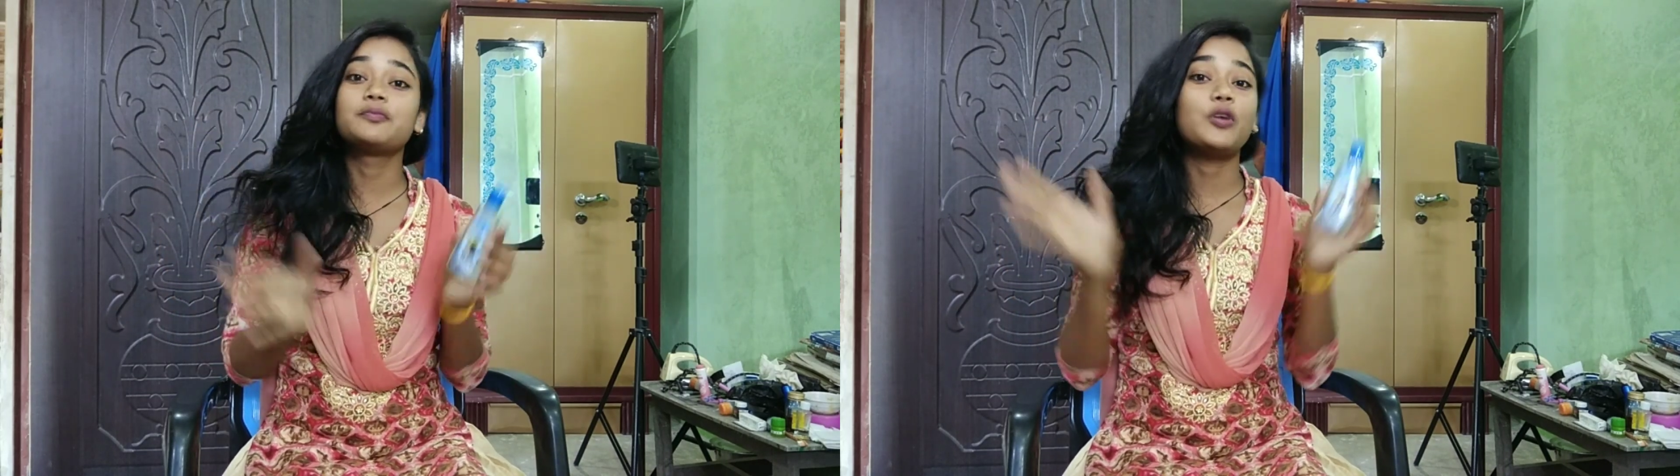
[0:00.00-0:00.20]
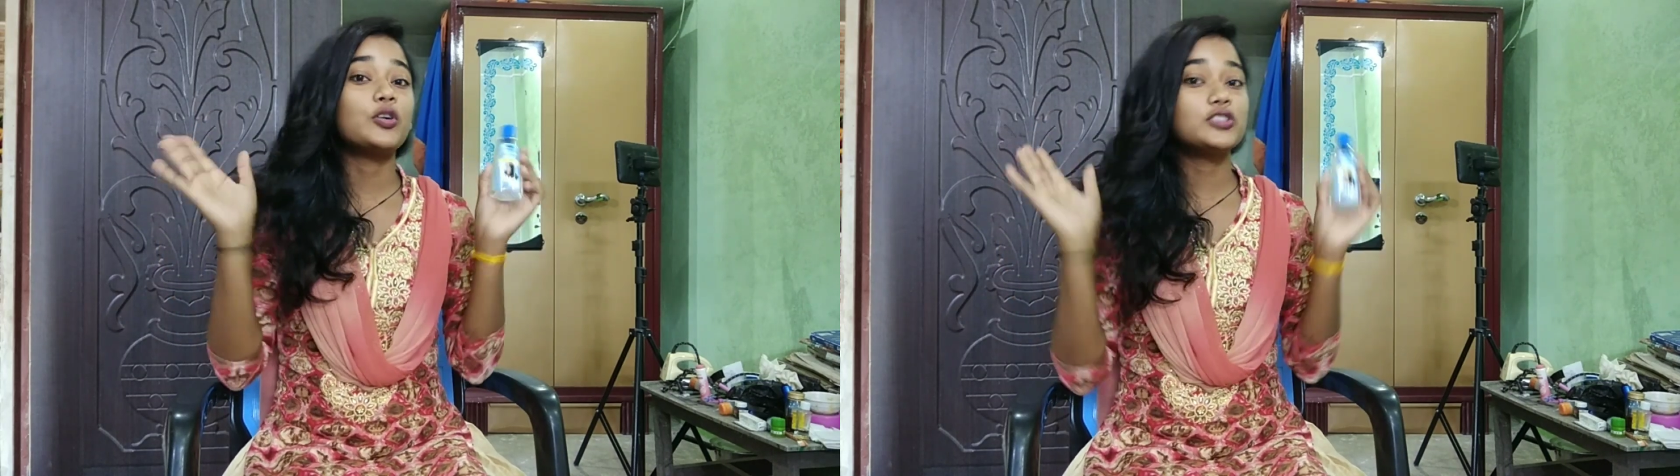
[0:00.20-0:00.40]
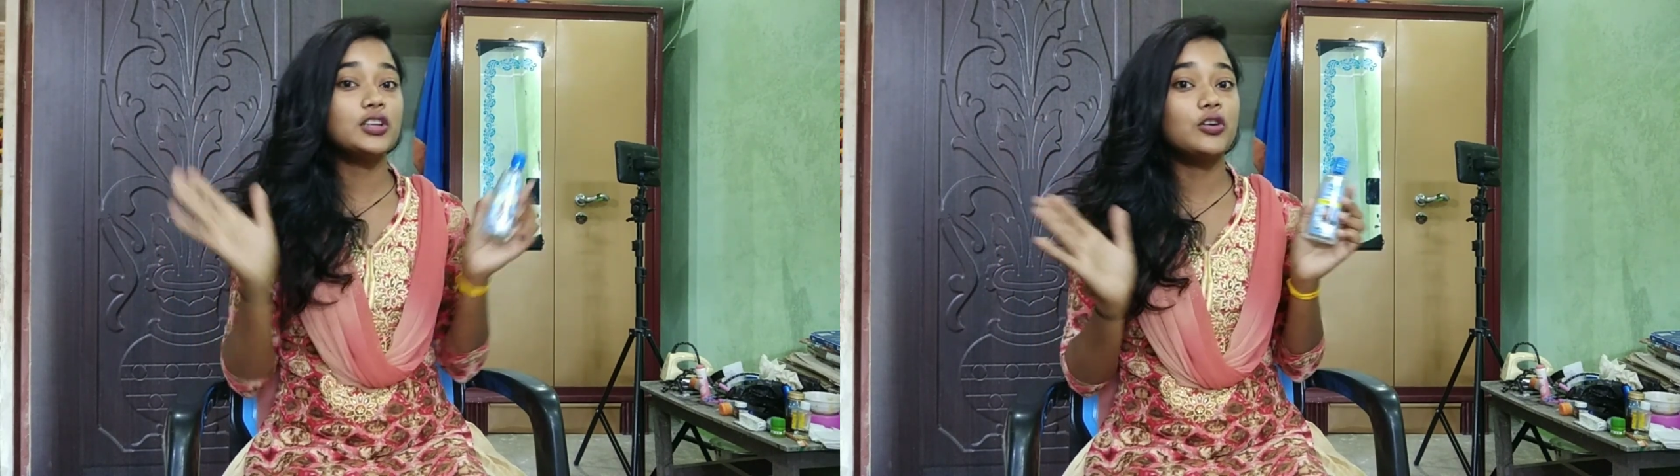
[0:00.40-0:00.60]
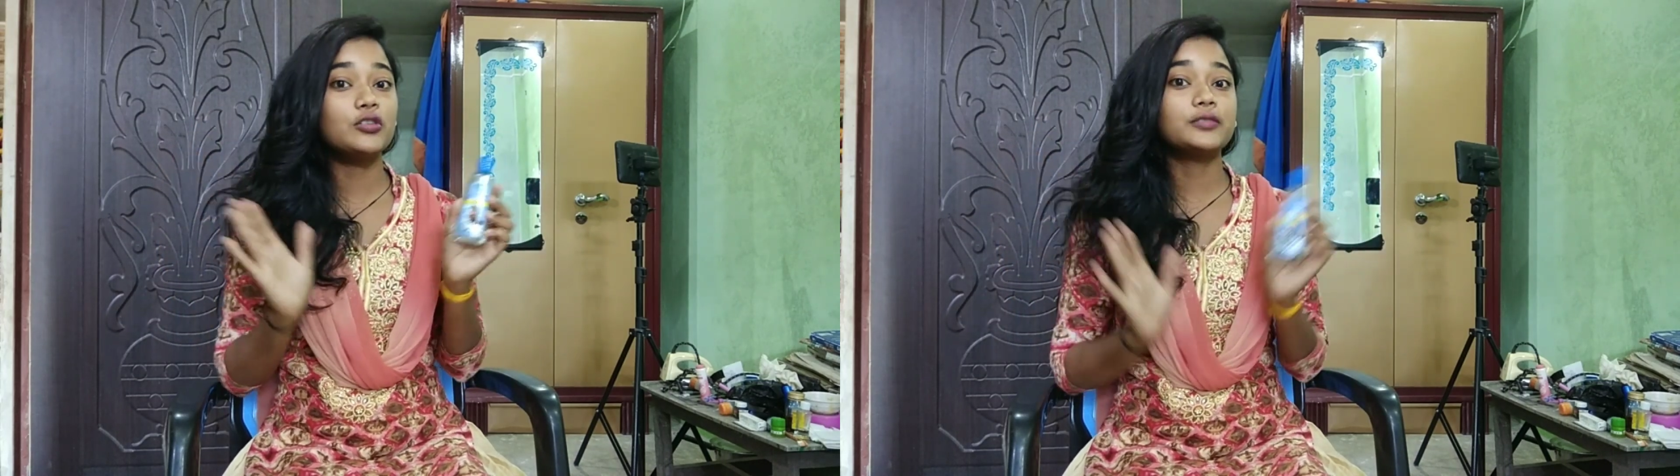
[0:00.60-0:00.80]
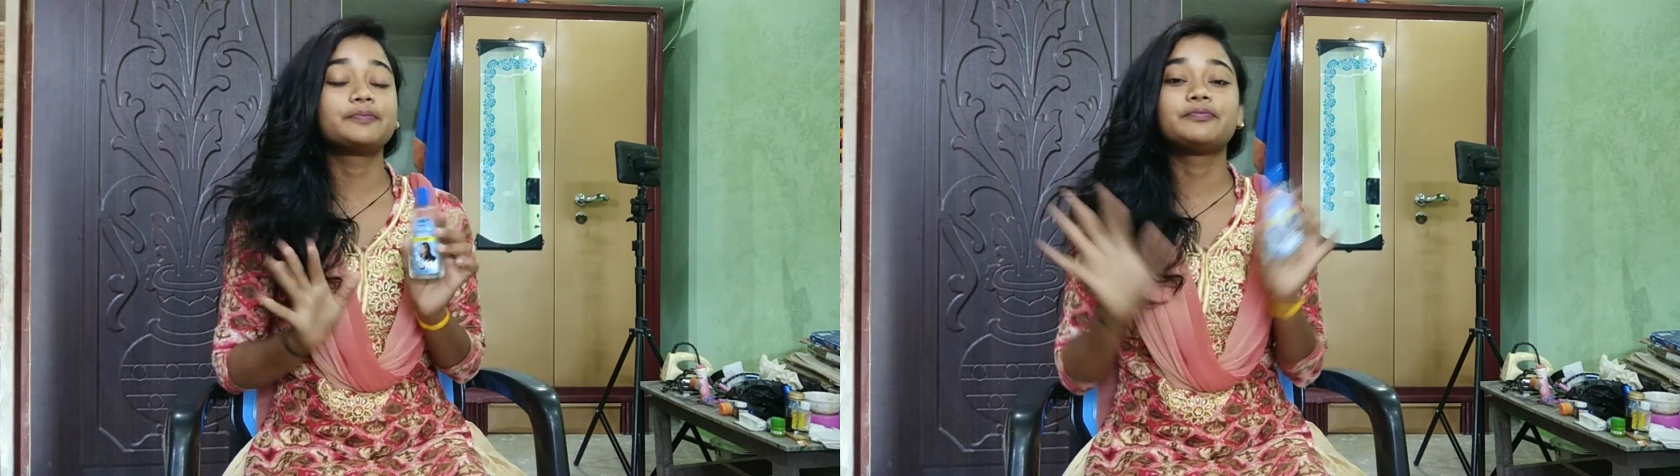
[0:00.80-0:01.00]
बहुत से
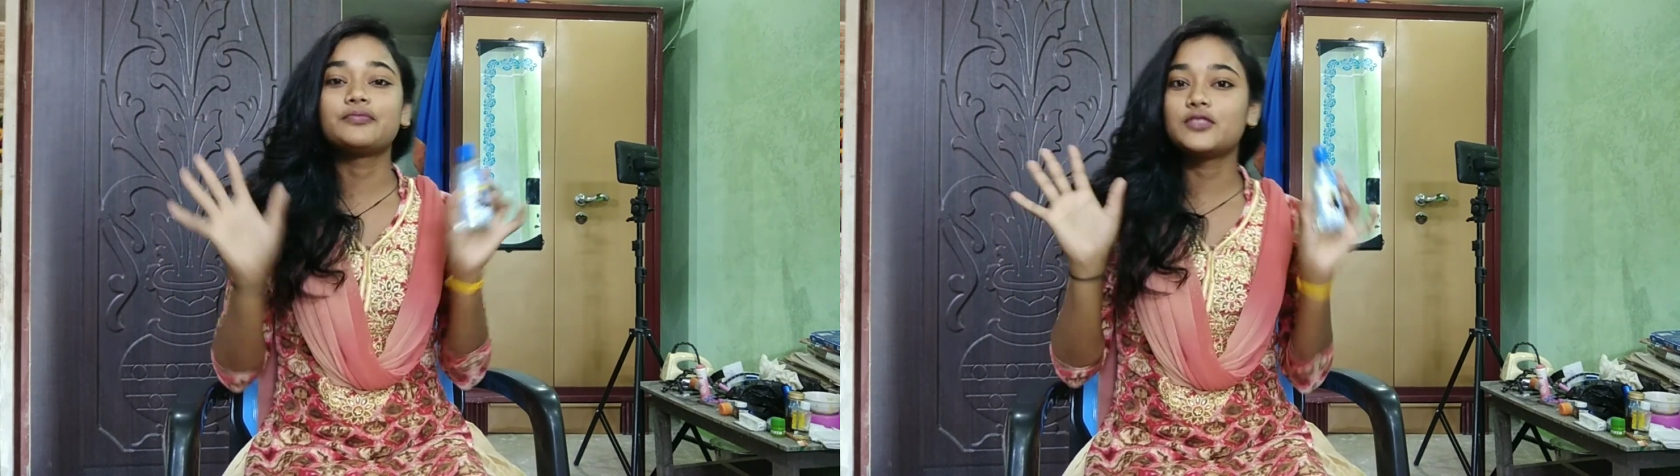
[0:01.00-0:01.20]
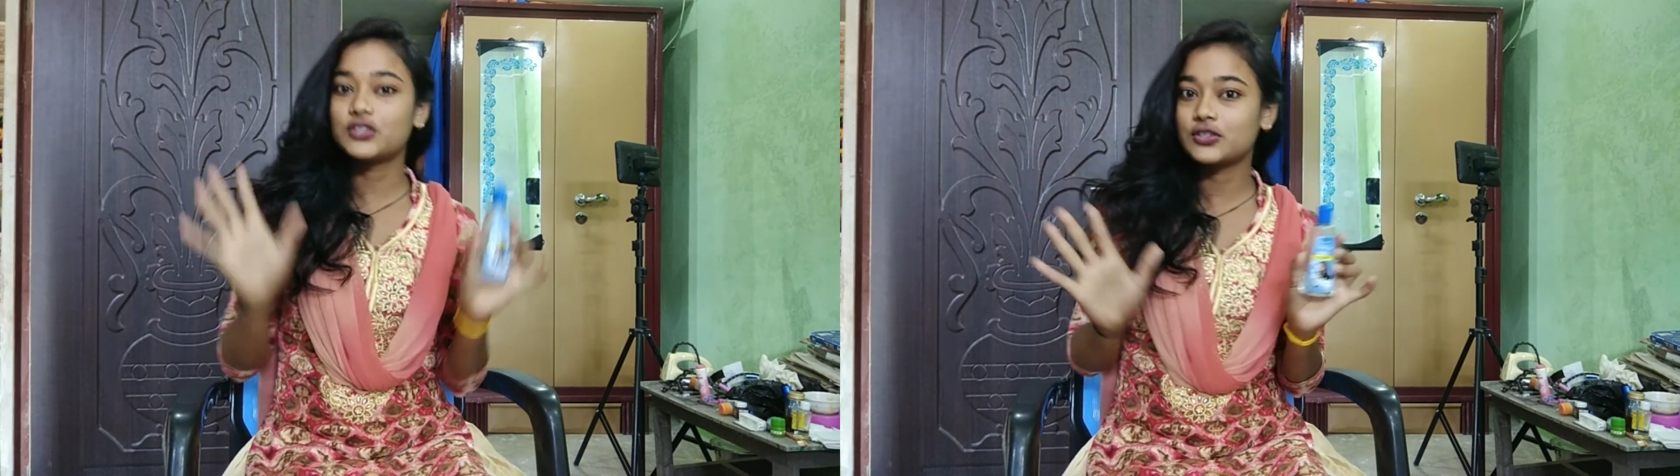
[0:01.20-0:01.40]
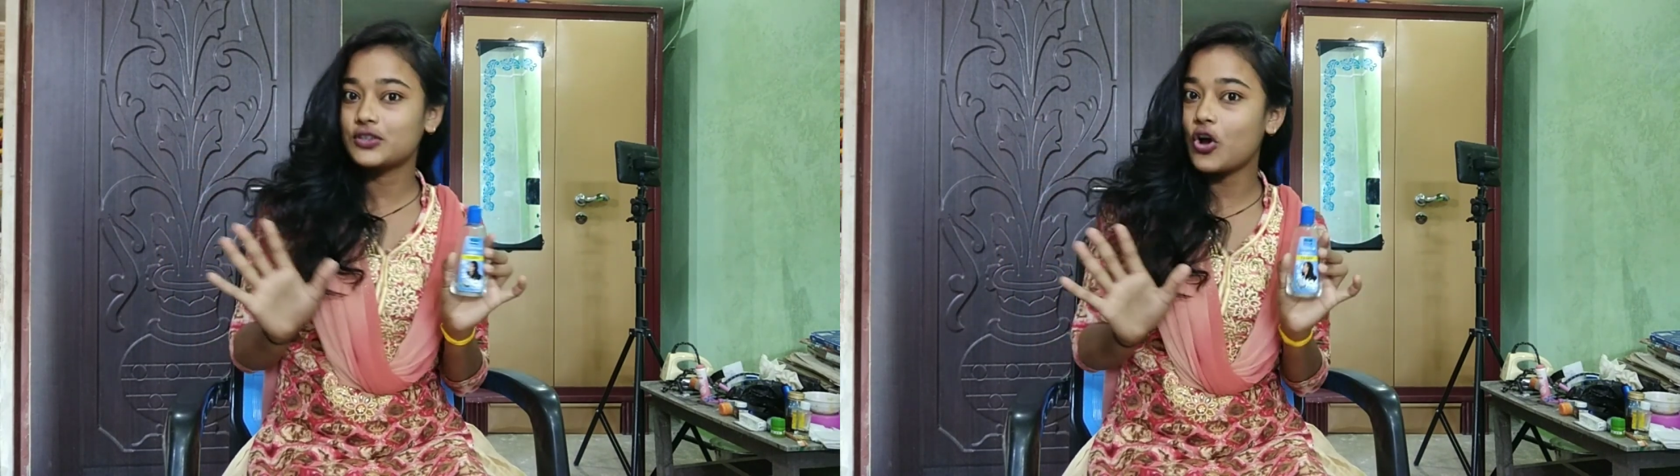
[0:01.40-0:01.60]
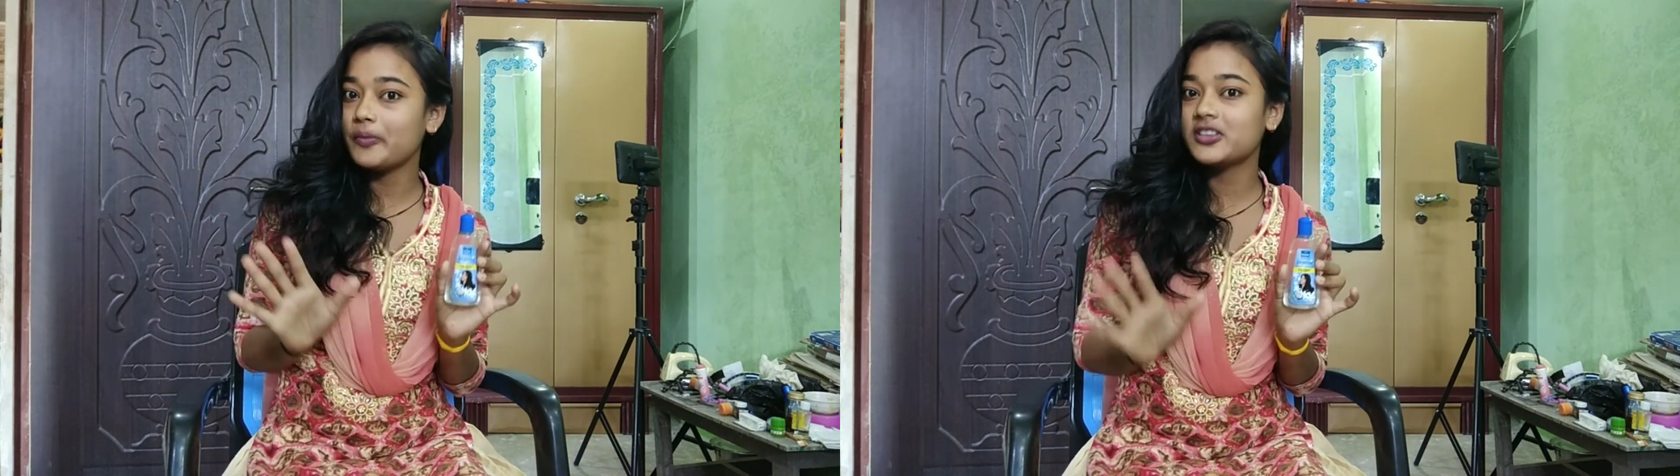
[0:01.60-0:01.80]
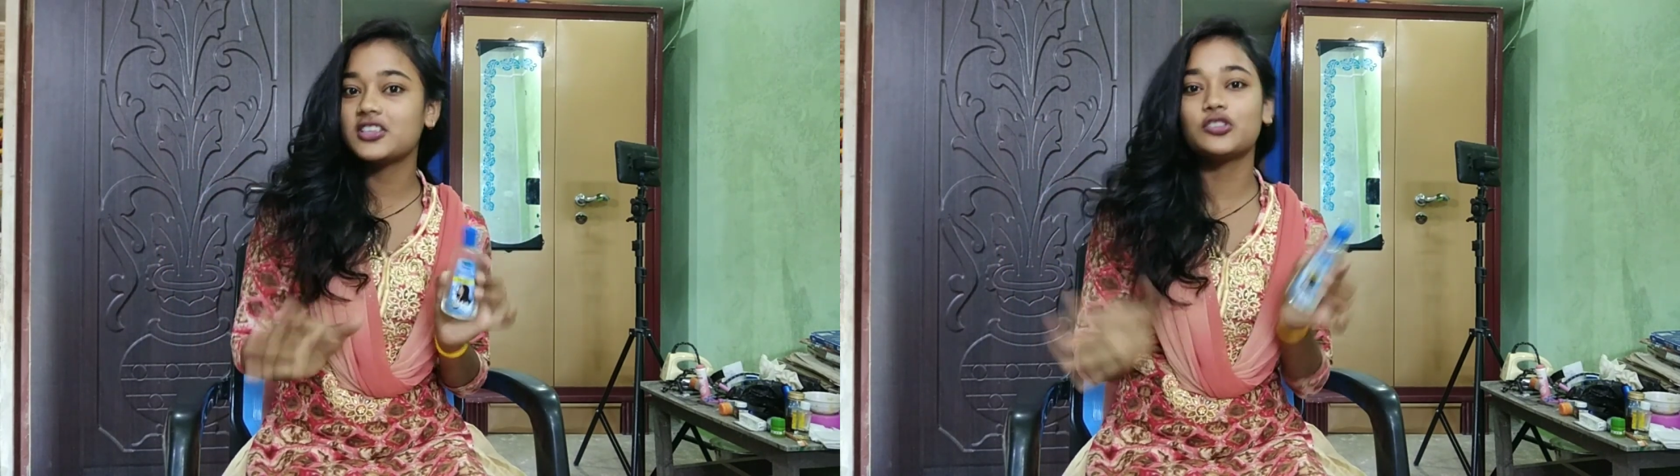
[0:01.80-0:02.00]
लोग सौ
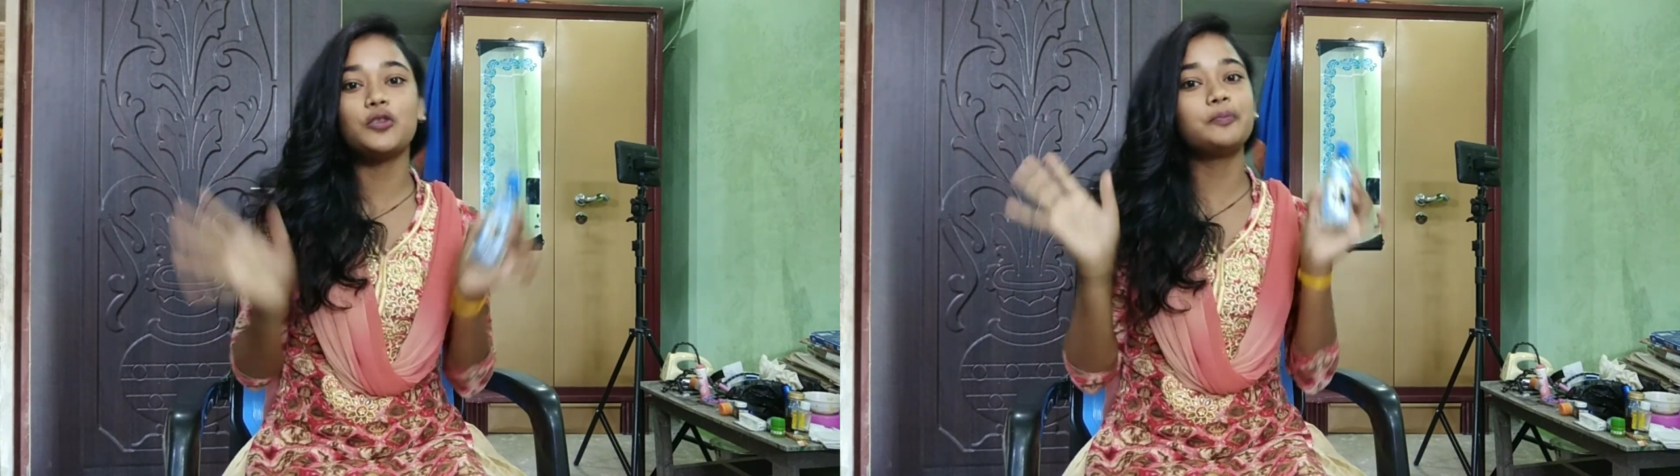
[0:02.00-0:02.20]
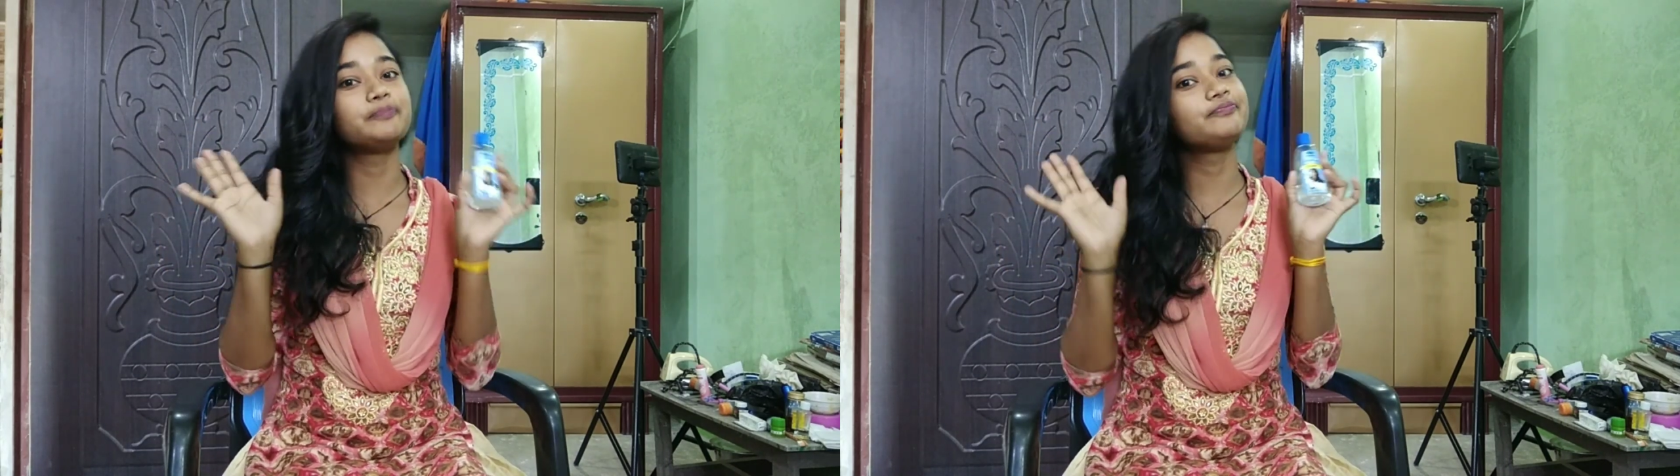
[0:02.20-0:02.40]
में से तो